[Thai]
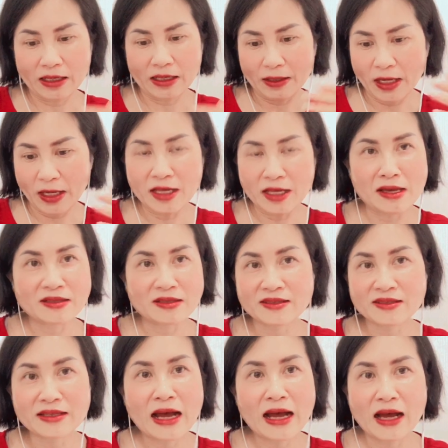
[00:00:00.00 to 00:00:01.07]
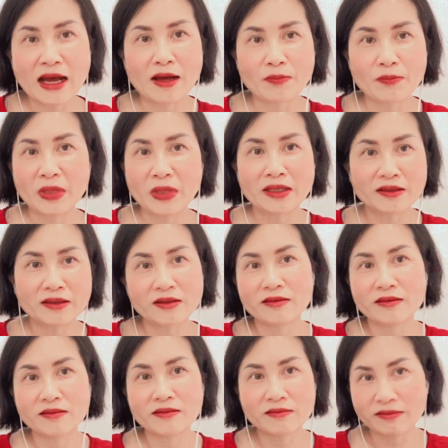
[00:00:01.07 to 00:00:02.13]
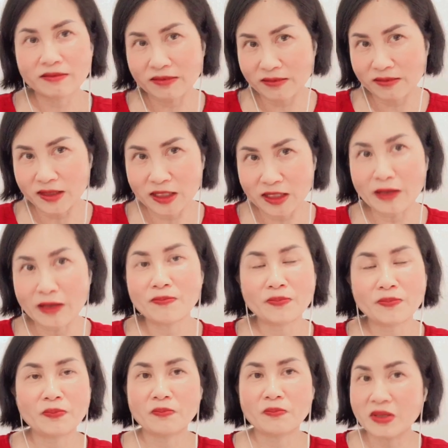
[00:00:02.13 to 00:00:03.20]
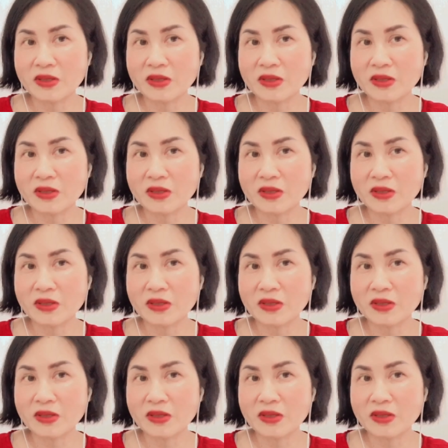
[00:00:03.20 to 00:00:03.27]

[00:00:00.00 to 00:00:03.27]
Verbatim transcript: ให้เอ็กซ์ต้าเป็นดิปพิ